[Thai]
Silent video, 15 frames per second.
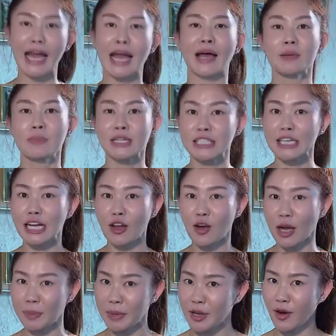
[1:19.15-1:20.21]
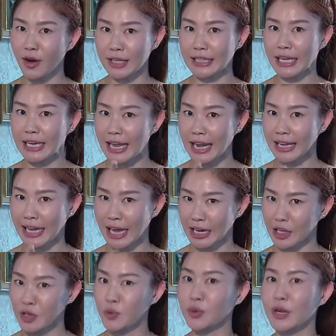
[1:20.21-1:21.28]
ก ไม่เชื่อลองให้พี่หน่องอะเต้นในรายการ
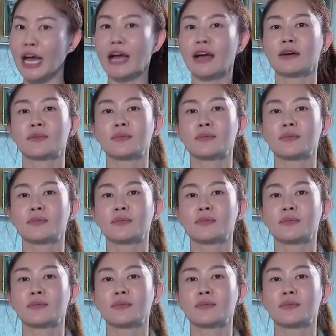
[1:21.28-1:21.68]
ให้ดูนะ